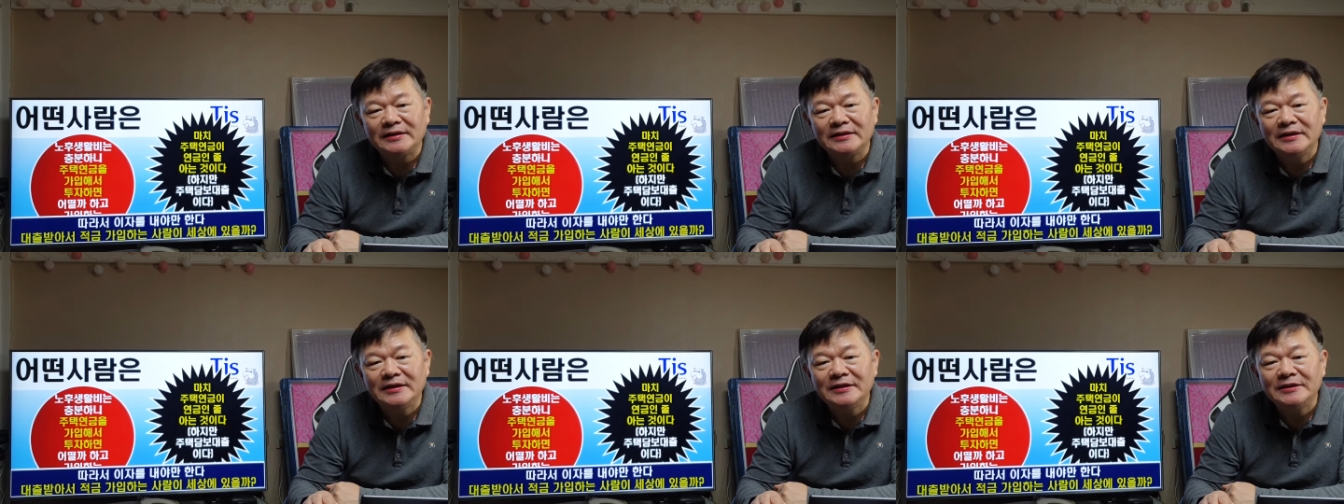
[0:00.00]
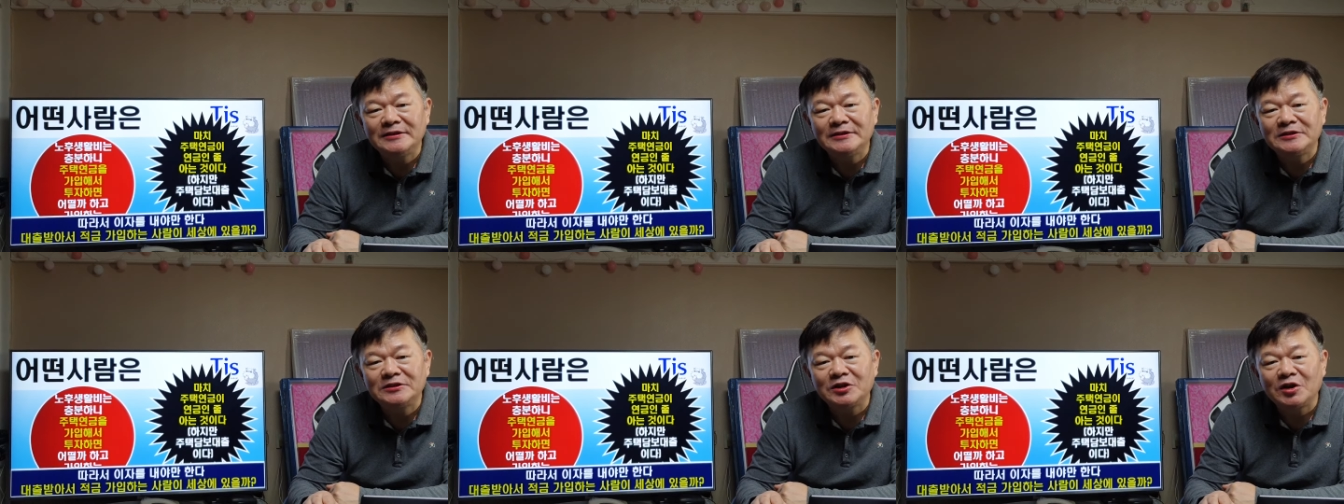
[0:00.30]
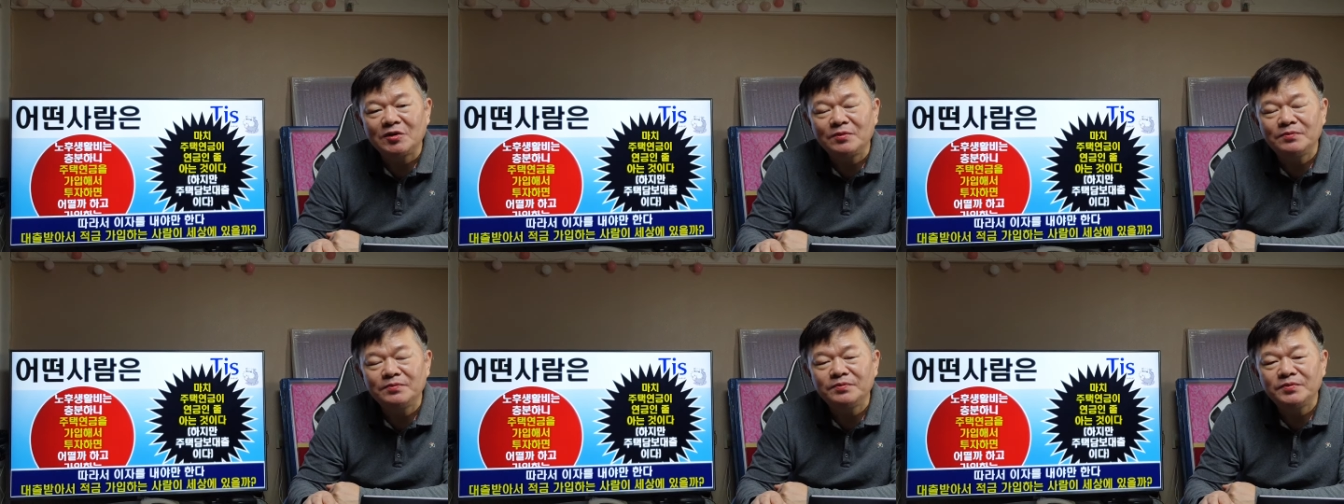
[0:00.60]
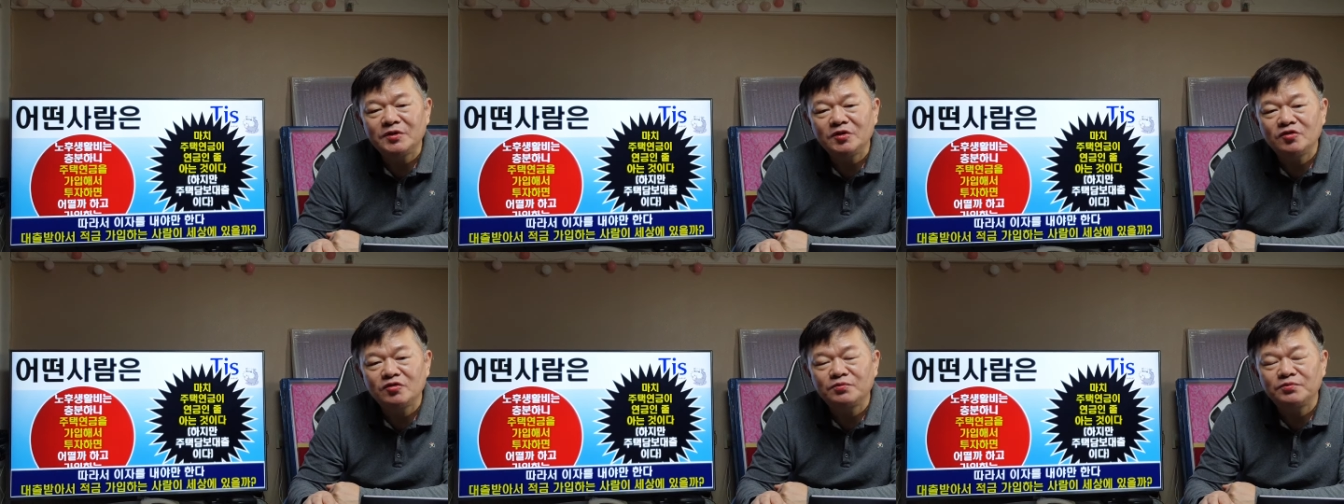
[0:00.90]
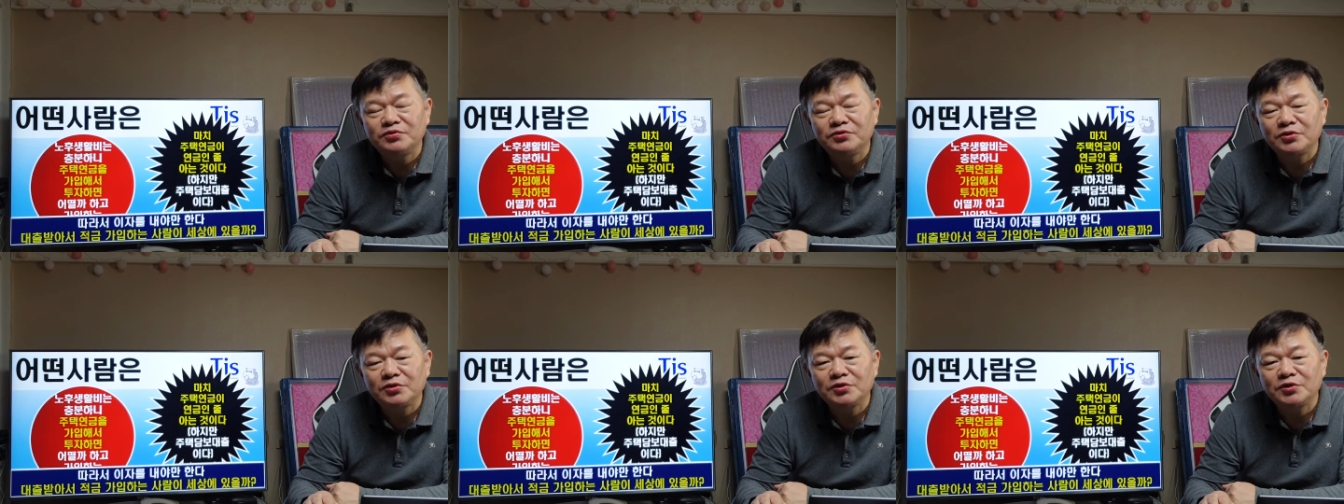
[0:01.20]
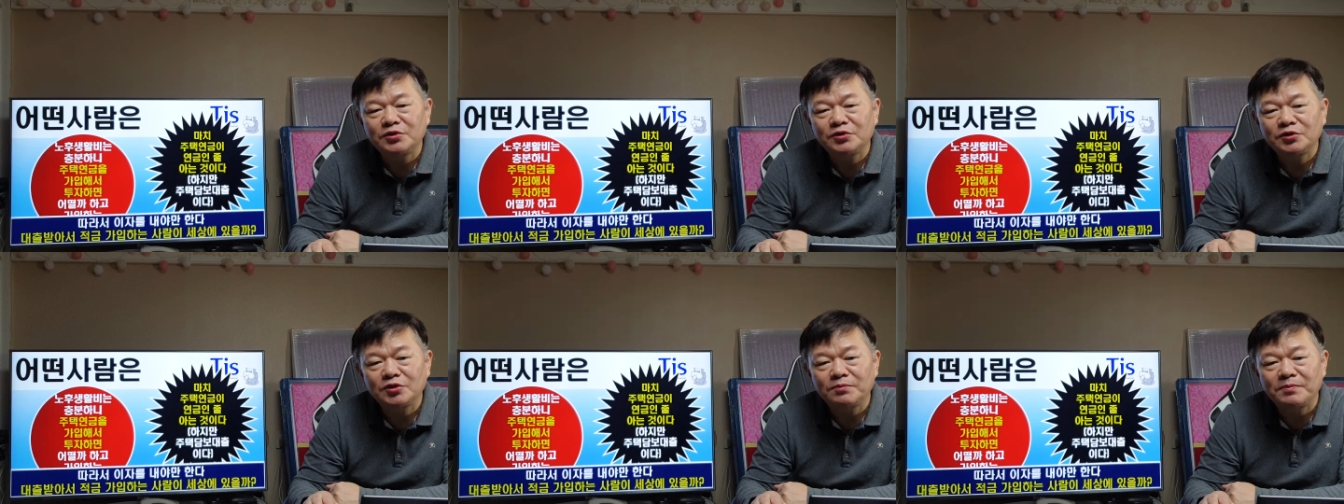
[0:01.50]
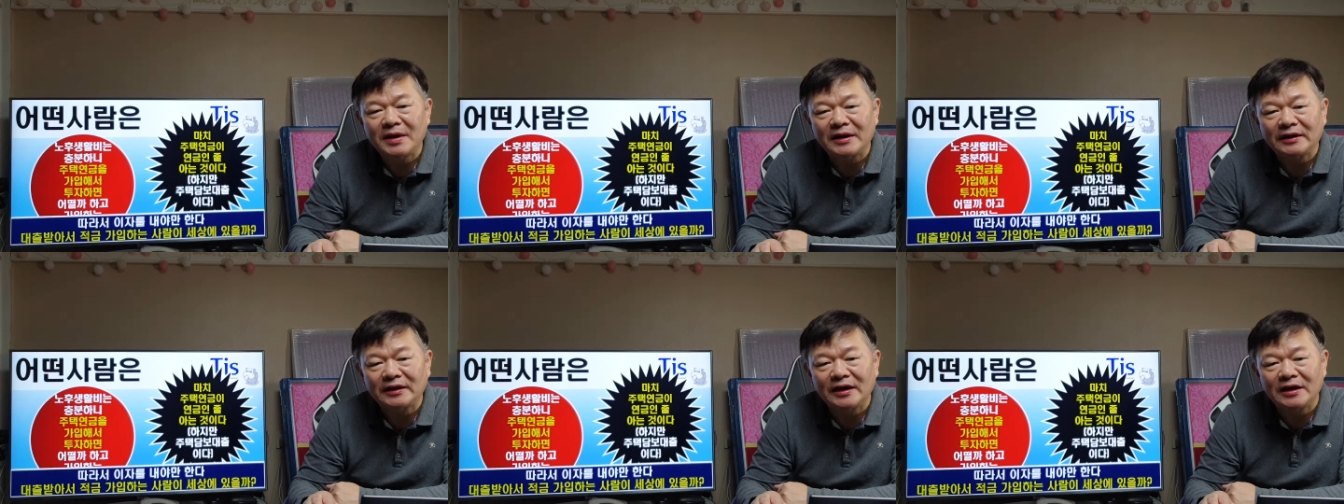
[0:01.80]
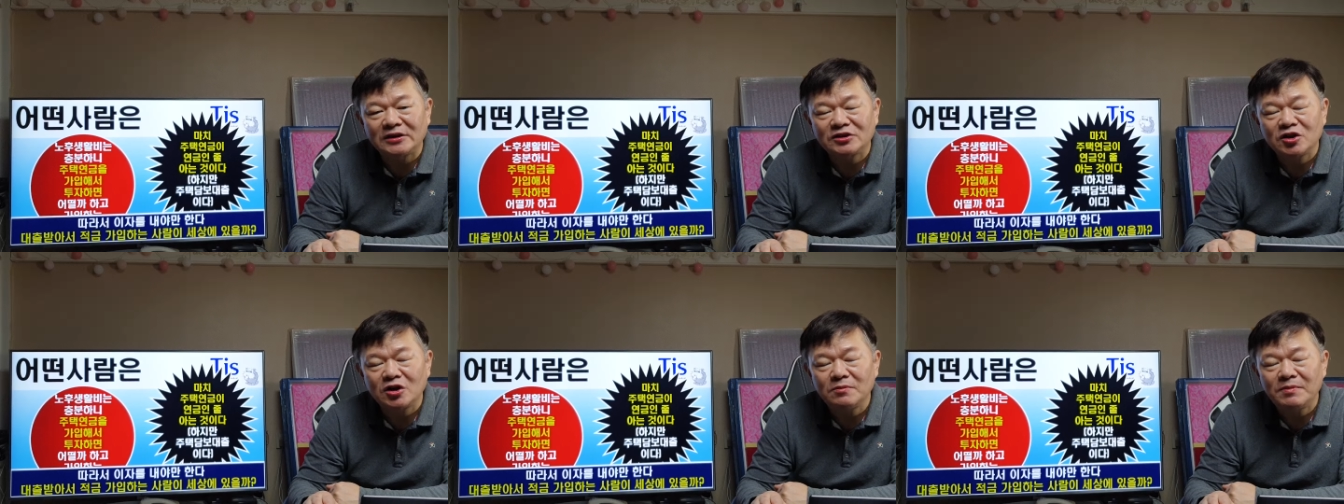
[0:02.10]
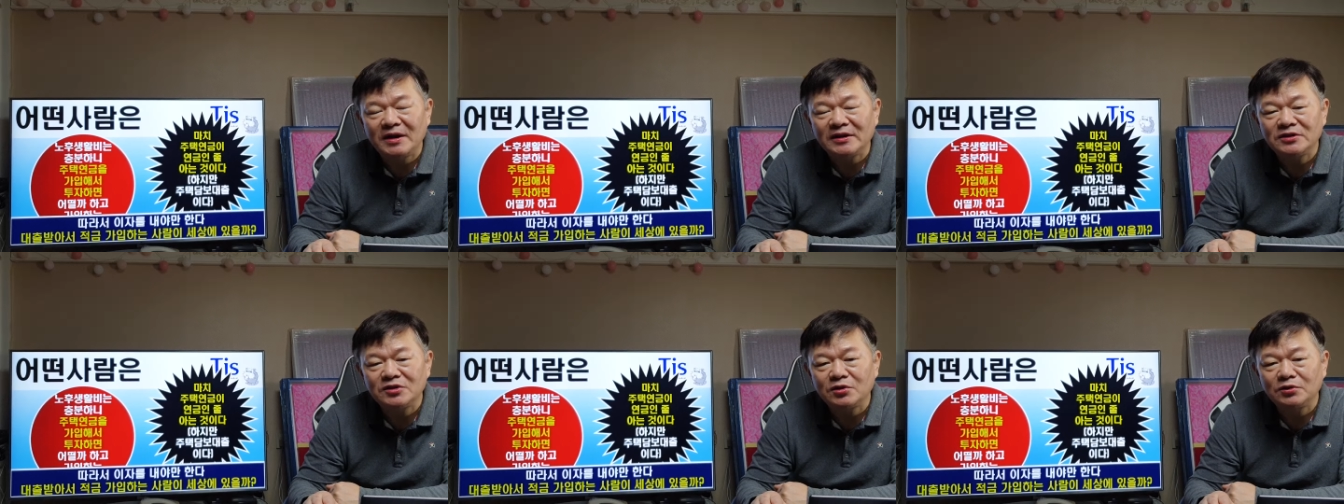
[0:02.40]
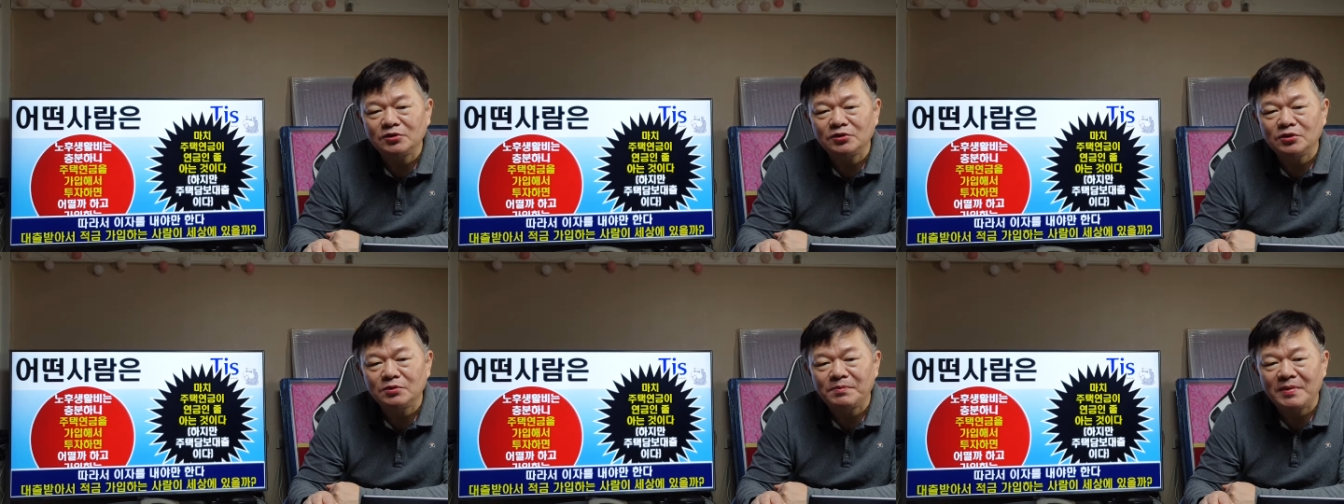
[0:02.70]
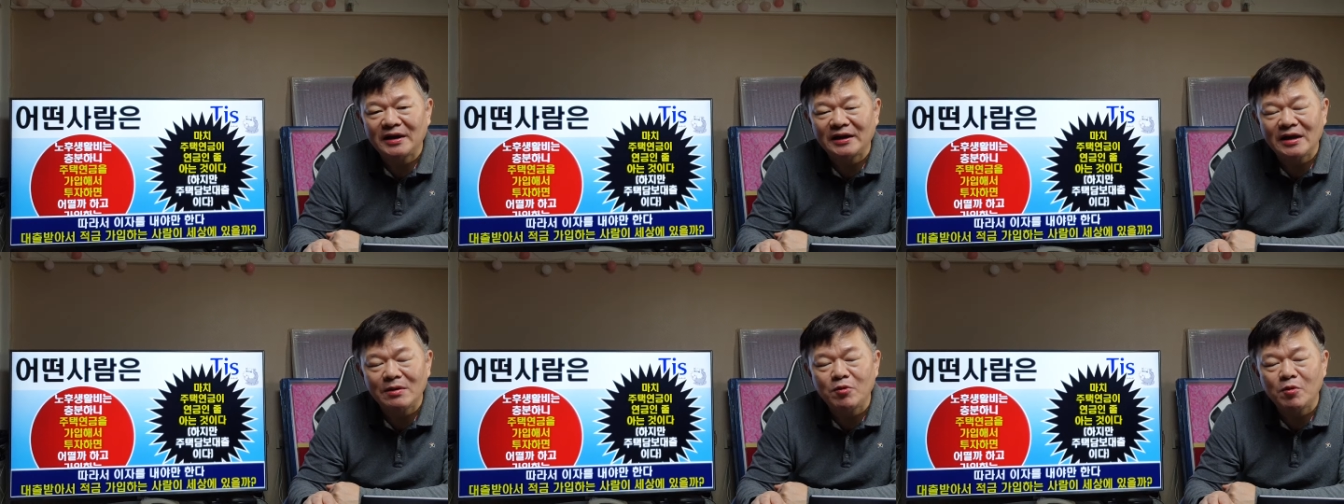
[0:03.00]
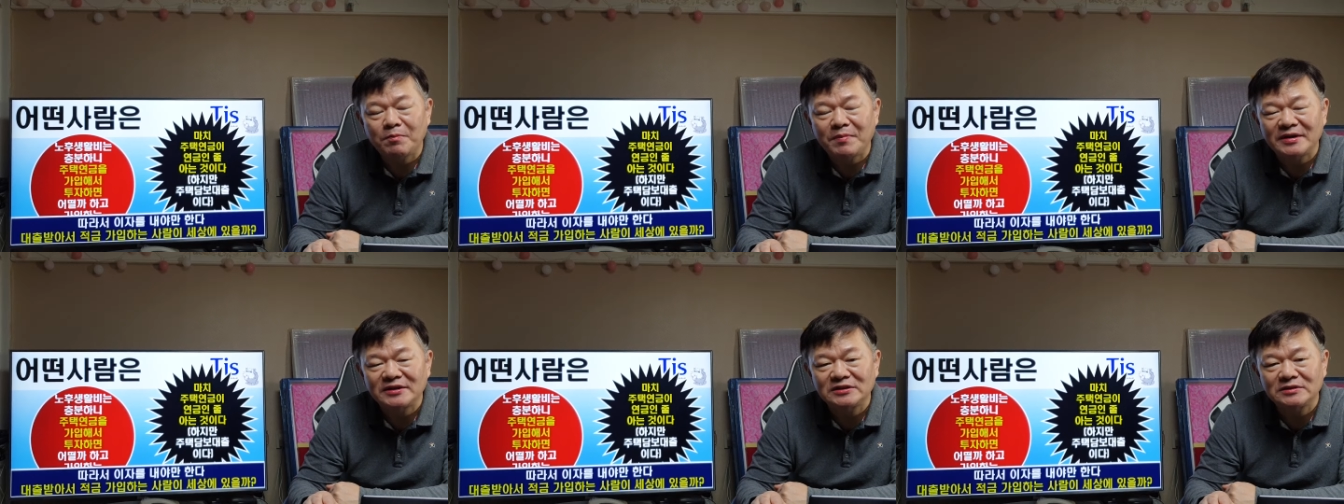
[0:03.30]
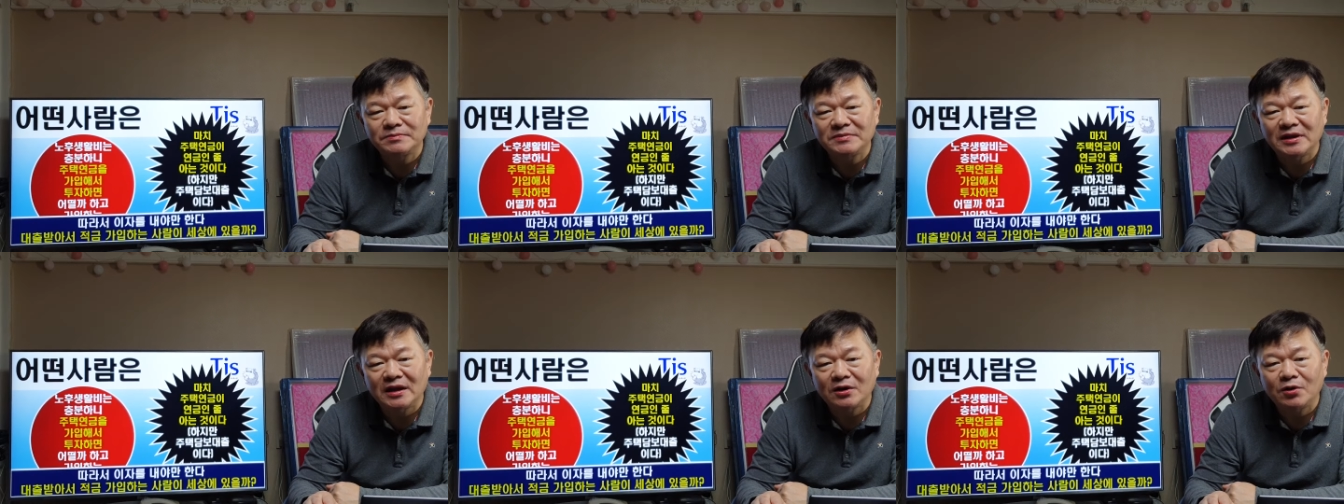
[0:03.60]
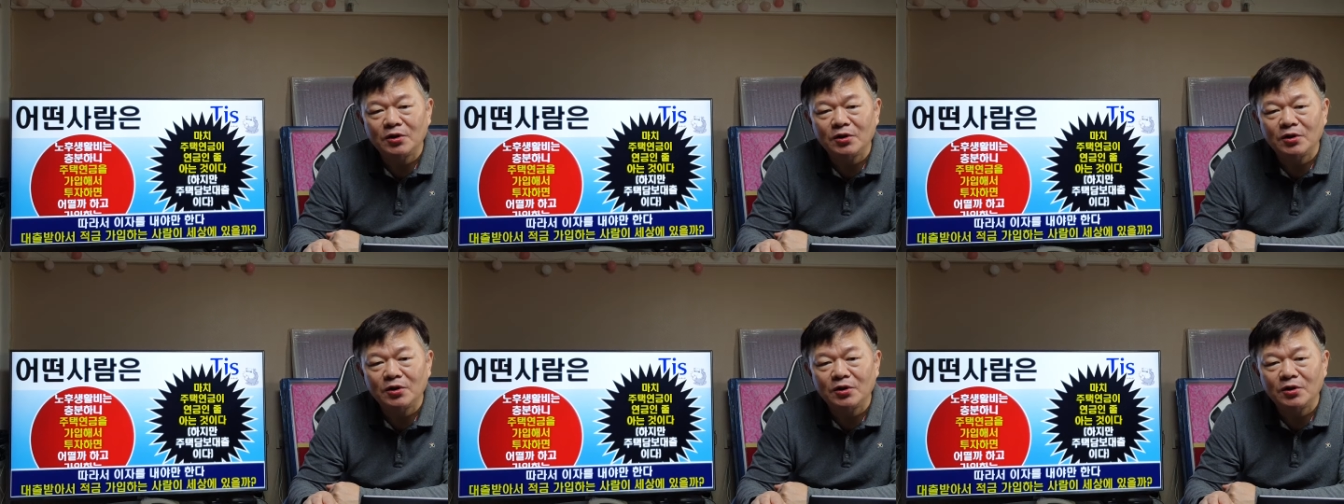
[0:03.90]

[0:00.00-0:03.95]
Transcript: 1.6% 정도밖에 절반 정도밖에 못 받습니다.